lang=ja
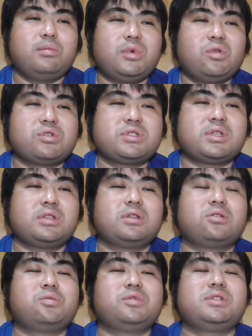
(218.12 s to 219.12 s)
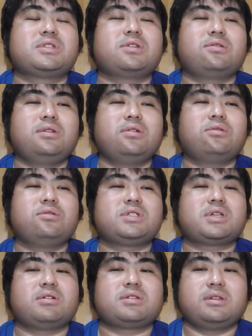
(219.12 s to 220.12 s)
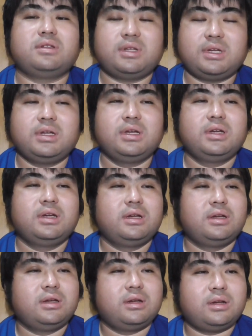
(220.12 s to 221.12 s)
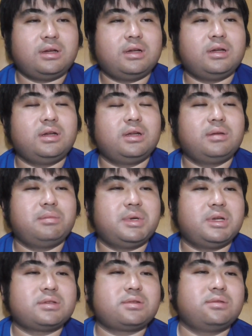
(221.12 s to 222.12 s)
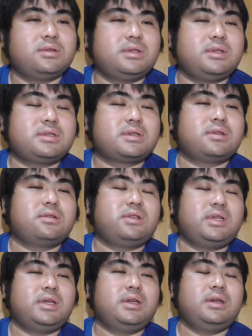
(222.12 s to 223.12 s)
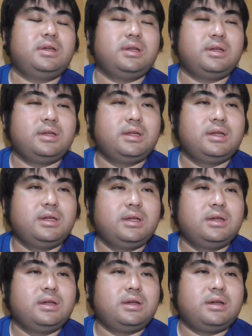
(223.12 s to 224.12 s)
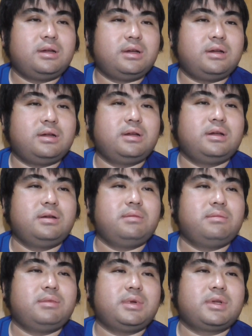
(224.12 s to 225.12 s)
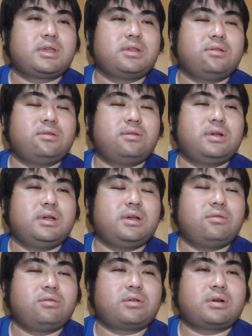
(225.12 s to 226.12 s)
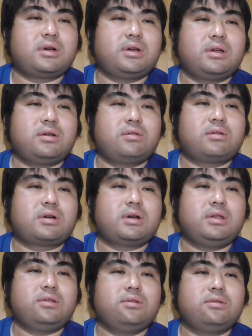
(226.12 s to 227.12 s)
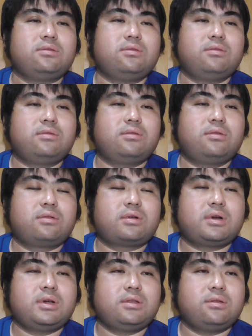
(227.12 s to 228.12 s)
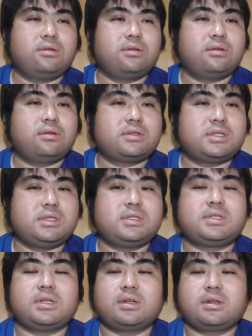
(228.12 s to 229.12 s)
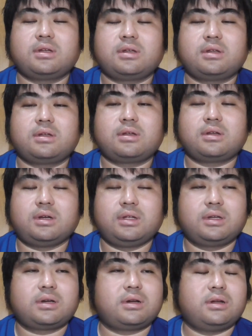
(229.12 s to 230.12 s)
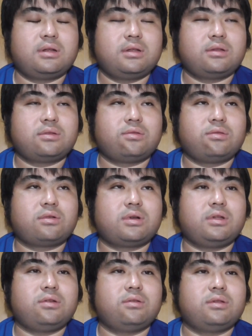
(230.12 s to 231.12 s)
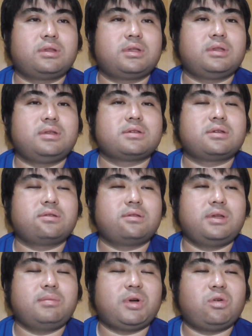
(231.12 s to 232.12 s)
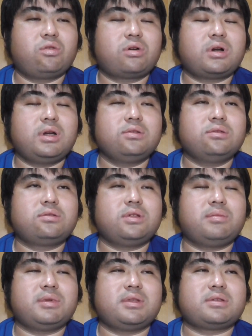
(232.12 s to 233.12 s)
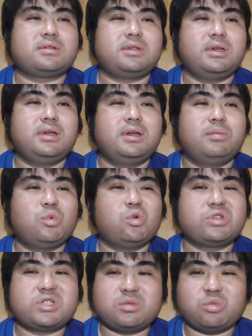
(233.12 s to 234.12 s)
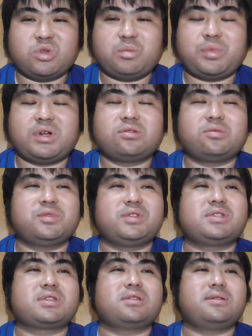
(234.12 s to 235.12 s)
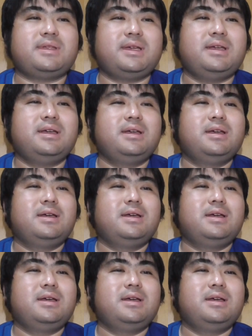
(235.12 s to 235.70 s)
あ、落ちたんだと思うんですけどね、この石川さんね。はい。まあ、そうなんですけどね。はい。まあ、昨日は北海道北海道知事選はなんか投開票だったんですけどね、まあ、北海道といえばですねもう美味しいものいっぱいあると思うんですけどね、